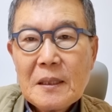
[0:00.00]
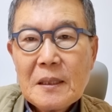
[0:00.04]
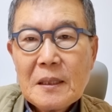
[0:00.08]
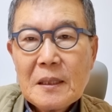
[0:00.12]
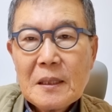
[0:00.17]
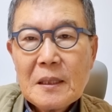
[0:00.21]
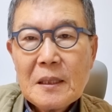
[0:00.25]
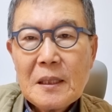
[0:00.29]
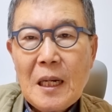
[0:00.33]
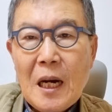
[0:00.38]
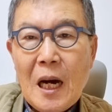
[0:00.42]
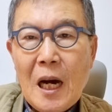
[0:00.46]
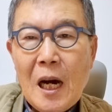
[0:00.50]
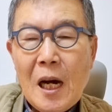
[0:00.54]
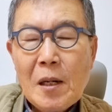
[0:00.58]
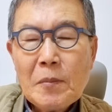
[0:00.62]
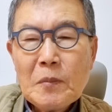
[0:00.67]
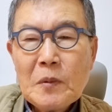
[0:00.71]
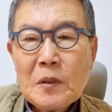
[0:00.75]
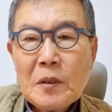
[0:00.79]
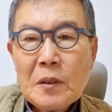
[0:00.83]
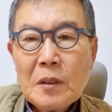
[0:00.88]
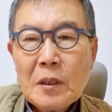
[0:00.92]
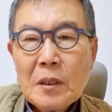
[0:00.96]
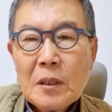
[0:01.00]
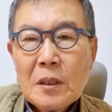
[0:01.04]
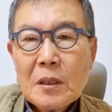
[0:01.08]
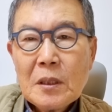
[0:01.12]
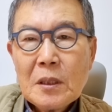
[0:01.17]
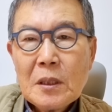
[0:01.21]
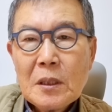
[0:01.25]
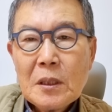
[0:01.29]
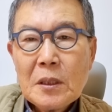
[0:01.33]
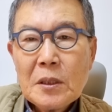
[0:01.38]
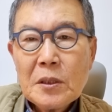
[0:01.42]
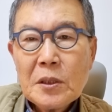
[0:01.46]
그 암은
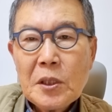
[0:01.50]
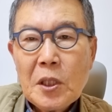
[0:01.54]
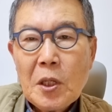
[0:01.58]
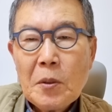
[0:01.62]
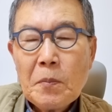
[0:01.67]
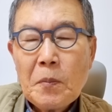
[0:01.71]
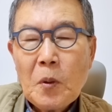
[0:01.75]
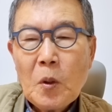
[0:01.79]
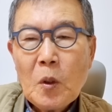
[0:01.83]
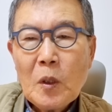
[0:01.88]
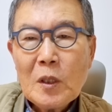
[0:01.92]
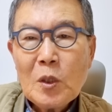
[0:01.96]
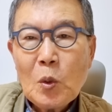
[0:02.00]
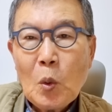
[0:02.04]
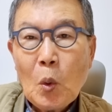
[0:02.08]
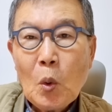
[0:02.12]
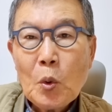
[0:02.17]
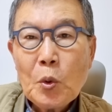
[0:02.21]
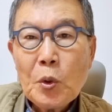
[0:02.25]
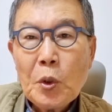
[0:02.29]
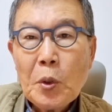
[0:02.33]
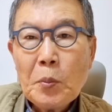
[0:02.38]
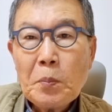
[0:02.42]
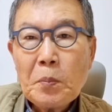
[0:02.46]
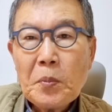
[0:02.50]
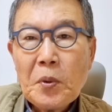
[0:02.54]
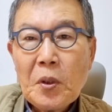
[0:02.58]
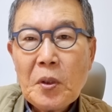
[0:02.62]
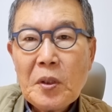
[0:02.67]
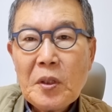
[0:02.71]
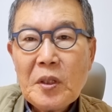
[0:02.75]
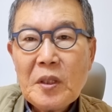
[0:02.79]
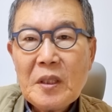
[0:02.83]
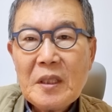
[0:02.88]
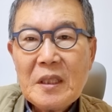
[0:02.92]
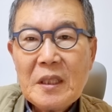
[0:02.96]
그 세포가
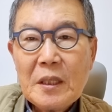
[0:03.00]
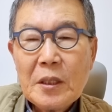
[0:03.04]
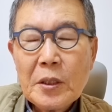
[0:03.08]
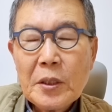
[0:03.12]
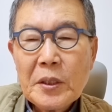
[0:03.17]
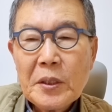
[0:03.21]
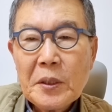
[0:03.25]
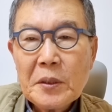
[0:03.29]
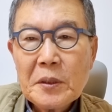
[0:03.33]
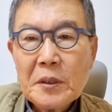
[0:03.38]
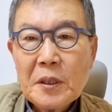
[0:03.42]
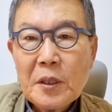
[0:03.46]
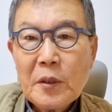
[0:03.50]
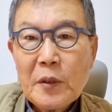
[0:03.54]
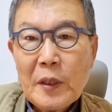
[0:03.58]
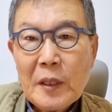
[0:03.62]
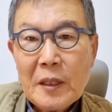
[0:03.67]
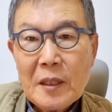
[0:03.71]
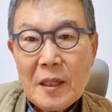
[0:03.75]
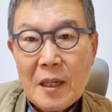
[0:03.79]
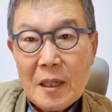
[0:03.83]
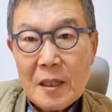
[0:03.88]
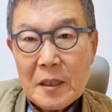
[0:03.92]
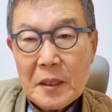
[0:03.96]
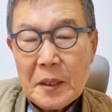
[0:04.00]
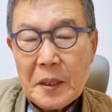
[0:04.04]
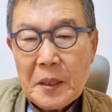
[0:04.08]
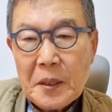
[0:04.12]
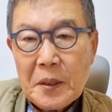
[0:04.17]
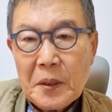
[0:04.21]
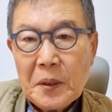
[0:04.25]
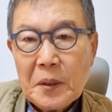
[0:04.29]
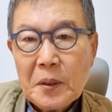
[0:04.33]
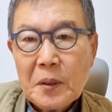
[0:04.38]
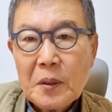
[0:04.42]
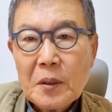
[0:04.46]
돌연변이를 일으켜서 된다
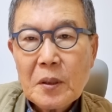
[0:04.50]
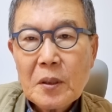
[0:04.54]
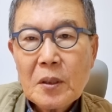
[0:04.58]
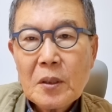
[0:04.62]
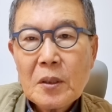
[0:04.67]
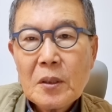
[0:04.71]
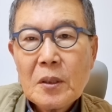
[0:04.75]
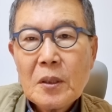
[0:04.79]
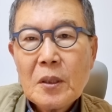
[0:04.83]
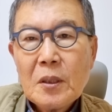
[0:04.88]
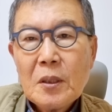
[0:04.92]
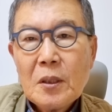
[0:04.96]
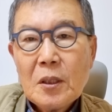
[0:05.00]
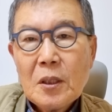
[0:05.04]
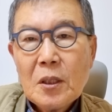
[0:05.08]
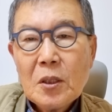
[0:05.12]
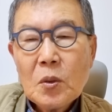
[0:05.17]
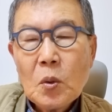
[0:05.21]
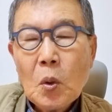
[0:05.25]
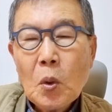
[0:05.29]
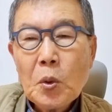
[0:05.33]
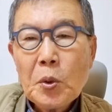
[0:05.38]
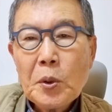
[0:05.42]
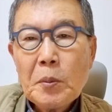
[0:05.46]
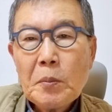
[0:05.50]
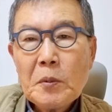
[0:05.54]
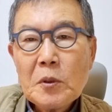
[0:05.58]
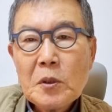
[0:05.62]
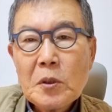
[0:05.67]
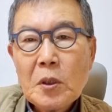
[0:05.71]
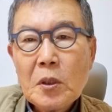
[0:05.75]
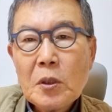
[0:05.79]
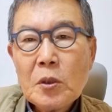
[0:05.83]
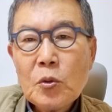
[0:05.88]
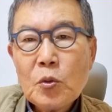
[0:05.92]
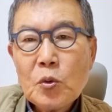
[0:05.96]
그래요. 아, 돌연
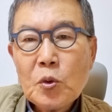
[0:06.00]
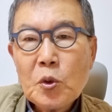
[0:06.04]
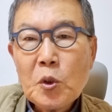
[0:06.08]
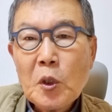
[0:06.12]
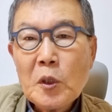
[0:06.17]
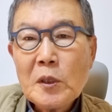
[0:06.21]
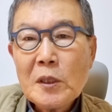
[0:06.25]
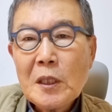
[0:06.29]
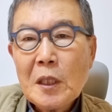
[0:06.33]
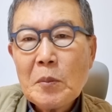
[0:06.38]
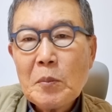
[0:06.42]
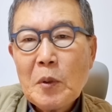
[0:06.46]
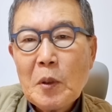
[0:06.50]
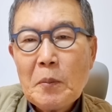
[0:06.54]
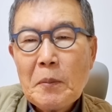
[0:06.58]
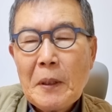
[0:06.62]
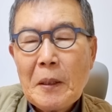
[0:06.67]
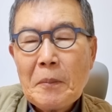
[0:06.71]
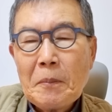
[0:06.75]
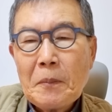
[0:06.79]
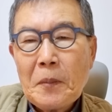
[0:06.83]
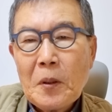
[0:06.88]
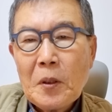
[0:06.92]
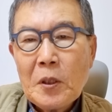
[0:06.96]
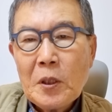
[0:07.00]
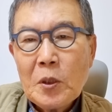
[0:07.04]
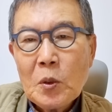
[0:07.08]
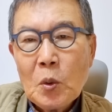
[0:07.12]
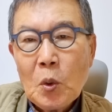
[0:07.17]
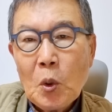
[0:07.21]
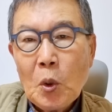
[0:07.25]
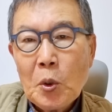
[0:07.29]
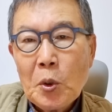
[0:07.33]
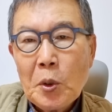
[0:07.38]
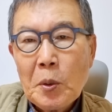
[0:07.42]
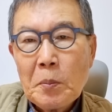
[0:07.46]
저는 유전자 뭐 몇 번이
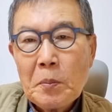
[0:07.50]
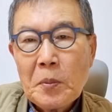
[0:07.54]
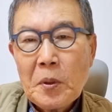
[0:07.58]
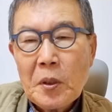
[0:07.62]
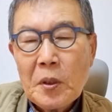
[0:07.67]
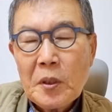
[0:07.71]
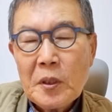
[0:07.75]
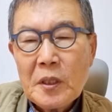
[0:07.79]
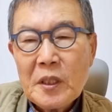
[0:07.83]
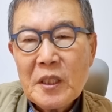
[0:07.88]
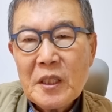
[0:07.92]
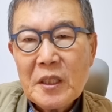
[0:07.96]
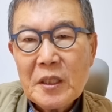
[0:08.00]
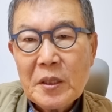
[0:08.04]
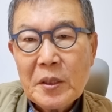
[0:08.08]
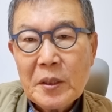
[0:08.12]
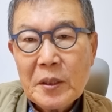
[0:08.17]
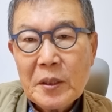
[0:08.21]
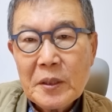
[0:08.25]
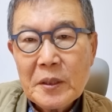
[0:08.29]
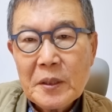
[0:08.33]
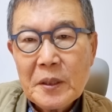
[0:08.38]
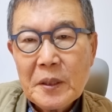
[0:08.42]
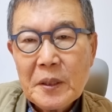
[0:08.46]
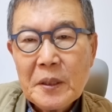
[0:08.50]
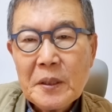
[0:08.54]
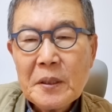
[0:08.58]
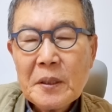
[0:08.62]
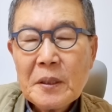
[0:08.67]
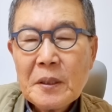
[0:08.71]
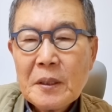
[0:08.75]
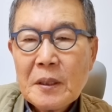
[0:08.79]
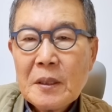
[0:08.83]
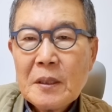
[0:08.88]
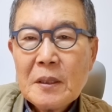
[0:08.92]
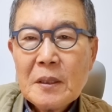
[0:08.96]
돌연변이를 일으켜서
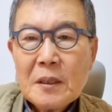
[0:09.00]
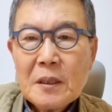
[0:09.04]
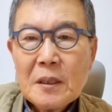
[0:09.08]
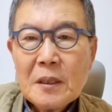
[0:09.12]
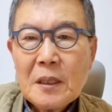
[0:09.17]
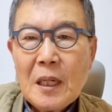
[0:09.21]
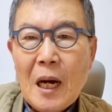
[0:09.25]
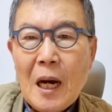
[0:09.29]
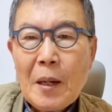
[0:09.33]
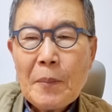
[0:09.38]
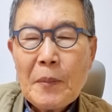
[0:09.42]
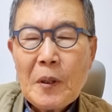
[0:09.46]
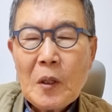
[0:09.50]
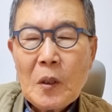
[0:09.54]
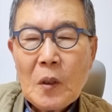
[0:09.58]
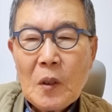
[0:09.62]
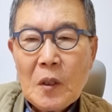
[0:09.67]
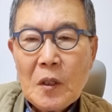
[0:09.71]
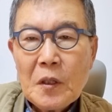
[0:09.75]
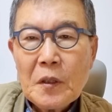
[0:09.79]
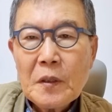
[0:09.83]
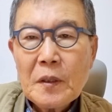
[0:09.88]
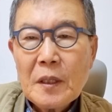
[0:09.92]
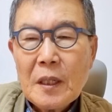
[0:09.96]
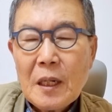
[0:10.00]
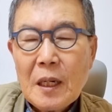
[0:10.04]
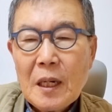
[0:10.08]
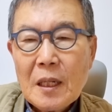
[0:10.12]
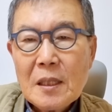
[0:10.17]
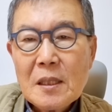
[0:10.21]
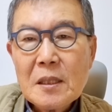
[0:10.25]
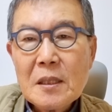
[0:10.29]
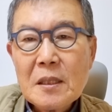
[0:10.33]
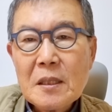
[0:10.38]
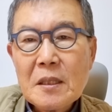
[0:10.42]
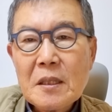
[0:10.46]
어, 암에 걸렸다
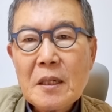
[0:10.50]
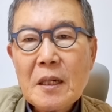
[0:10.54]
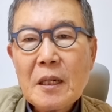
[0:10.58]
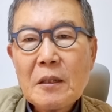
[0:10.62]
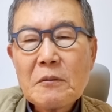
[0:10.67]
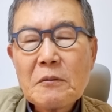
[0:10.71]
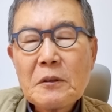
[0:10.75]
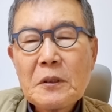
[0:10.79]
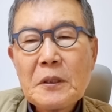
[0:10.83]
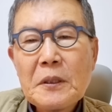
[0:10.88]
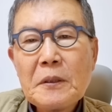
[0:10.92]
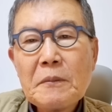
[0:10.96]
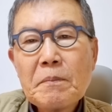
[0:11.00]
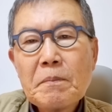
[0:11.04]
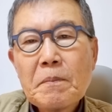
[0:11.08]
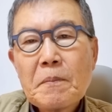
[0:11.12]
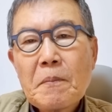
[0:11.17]
그러더라고요.